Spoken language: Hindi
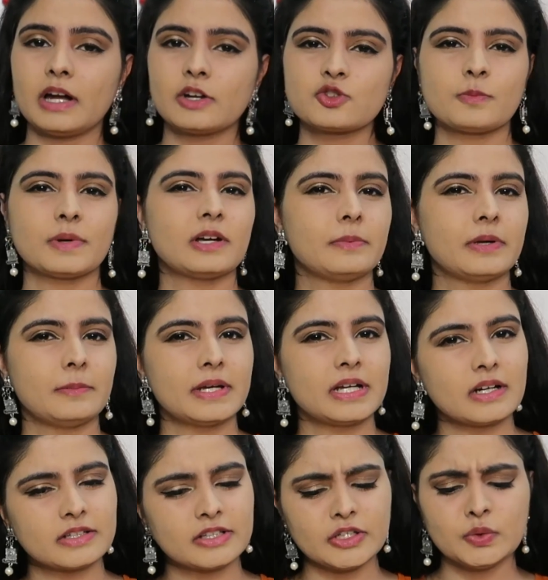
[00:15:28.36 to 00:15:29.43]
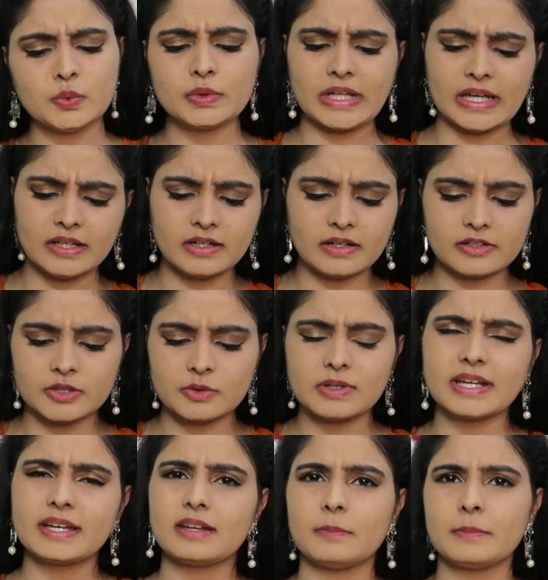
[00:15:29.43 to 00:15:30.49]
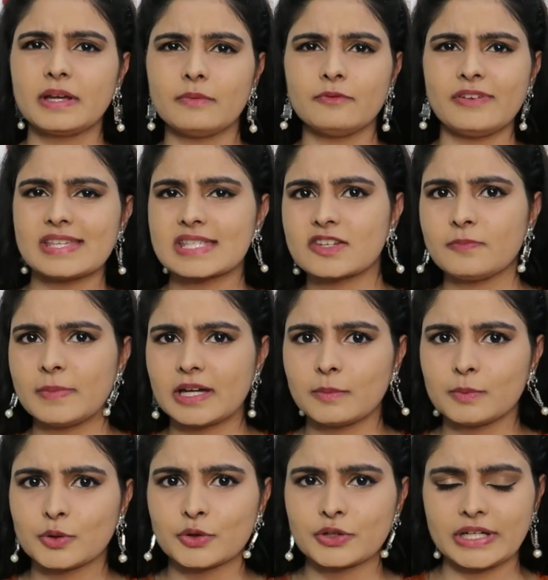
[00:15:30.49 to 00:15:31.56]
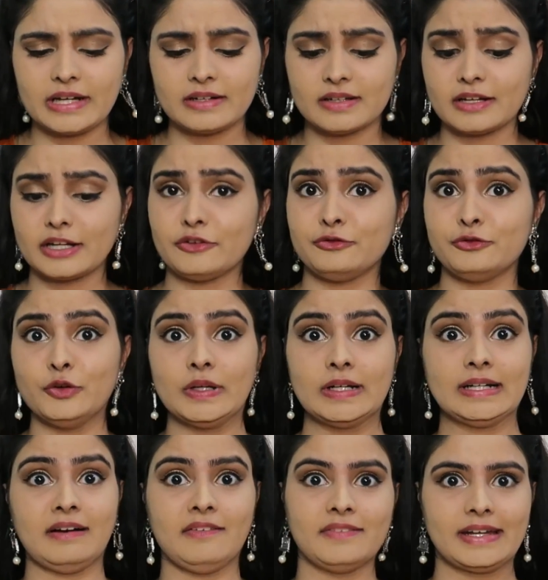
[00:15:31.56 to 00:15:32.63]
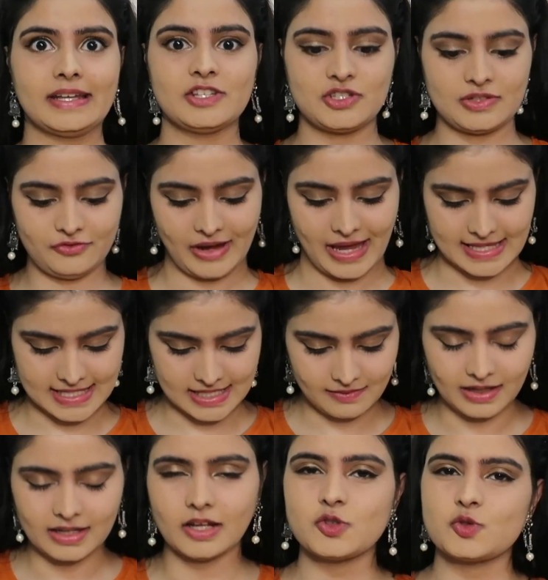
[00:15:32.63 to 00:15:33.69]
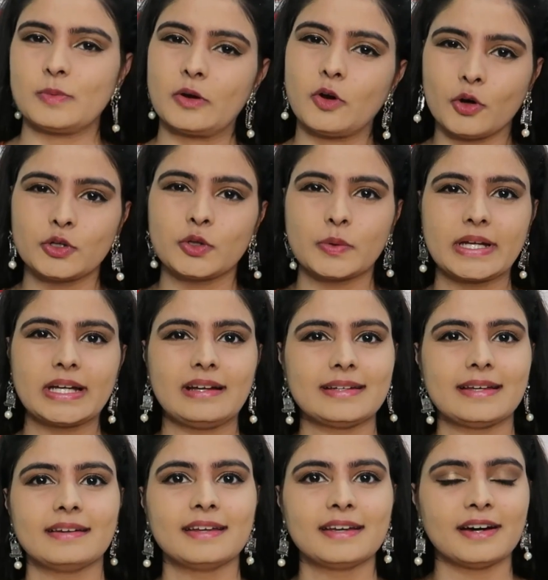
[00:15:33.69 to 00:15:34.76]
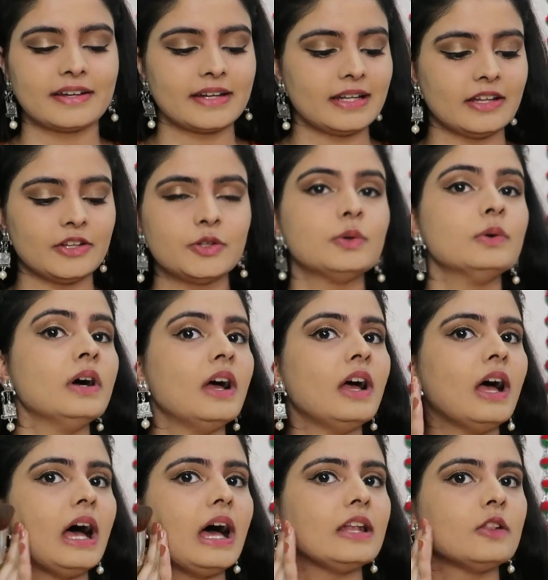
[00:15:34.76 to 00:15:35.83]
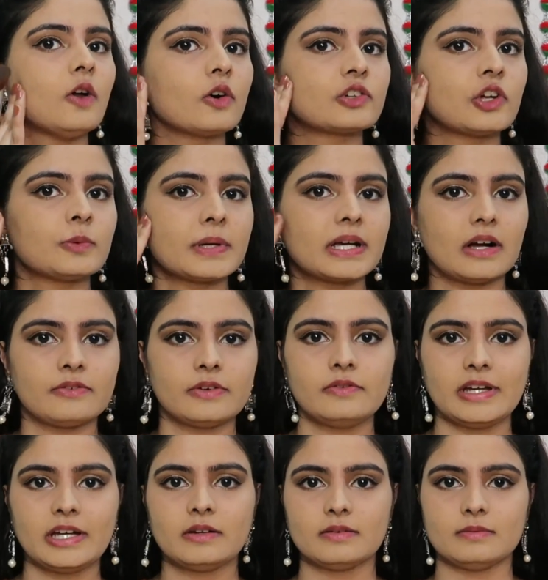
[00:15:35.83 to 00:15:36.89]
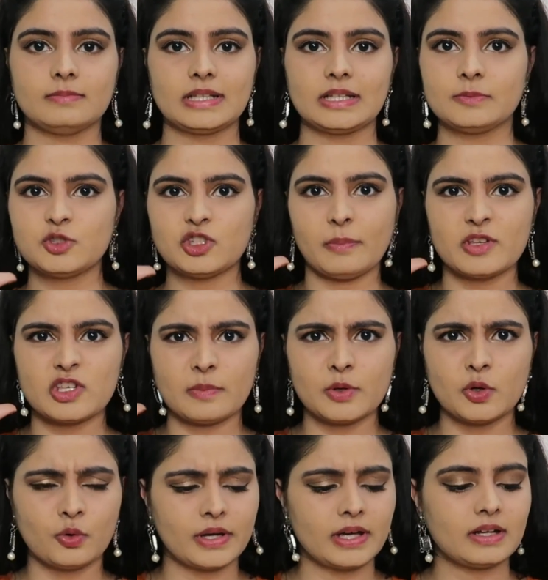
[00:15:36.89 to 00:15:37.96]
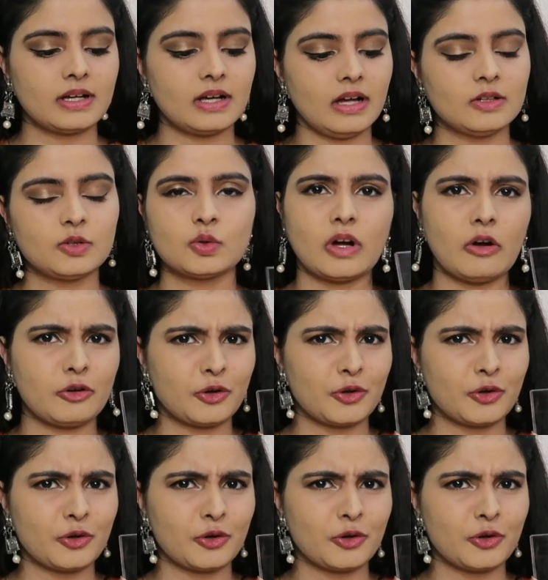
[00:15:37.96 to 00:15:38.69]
पार्ट जो मैं कभी कभी करती हूँ नहीं करती हूँ लेकिन अभी हम फेस्टिव मेकअप लुक क्रिएट कर रहे हैं फुल कवरेज फैंसी वाला सो so, मैं कॉन्टोरिंग हल्के लिए कर ही लेती हूँ एंड लॉकडाउन में काफ़ी वेट मतलब चबी चबी हो गया ना गाल तो